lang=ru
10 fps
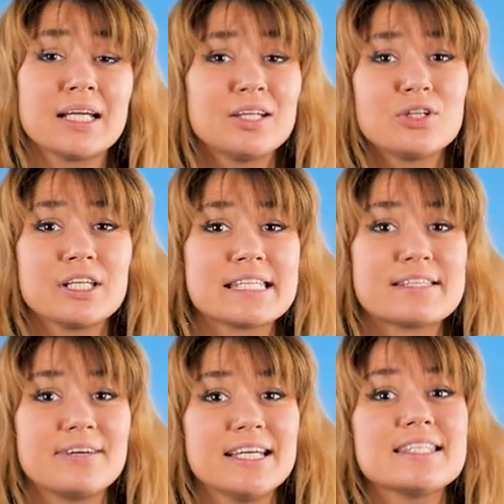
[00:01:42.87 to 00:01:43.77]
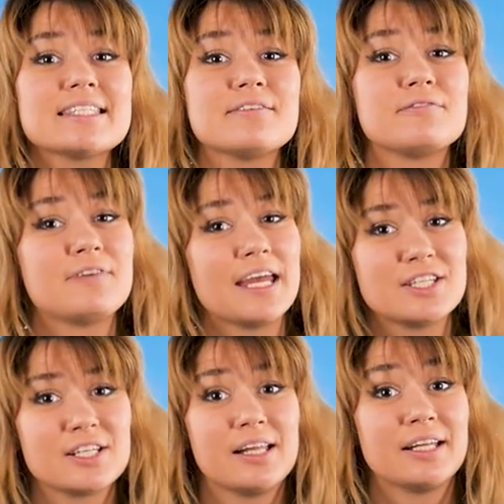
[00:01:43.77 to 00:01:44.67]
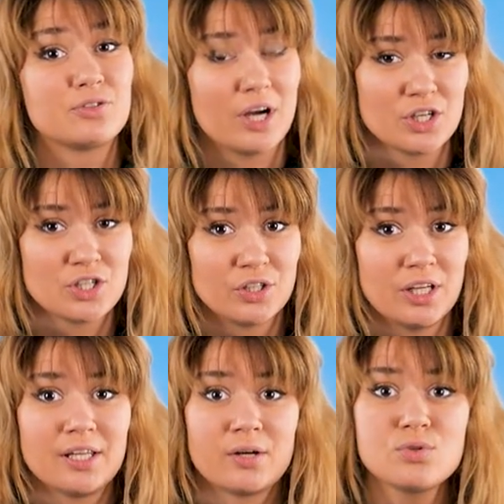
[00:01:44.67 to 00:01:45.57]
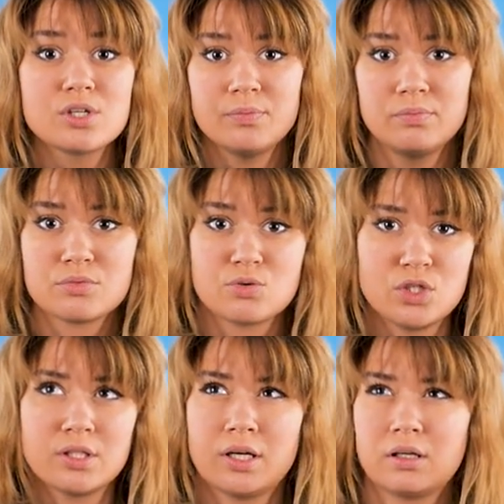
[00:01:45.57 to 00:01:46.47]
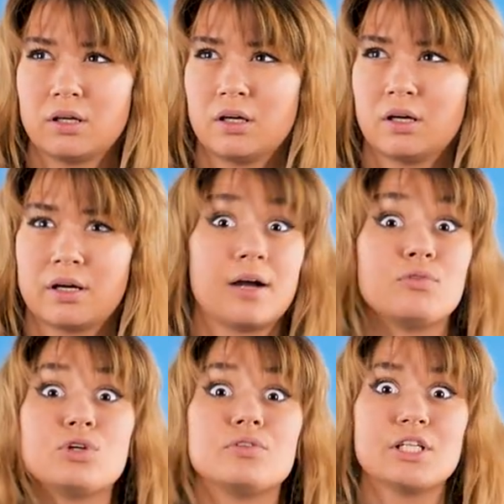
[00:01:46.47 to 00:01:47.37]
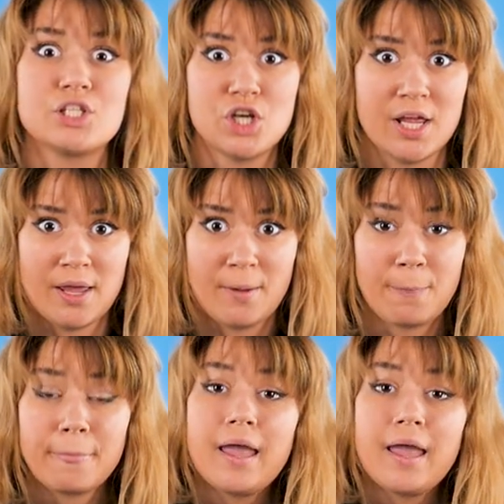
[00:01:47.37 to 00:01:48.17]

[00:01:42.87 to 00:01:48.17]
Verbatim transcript: который называется Fatal Attraction и на русском звучит как э, роковое влечение.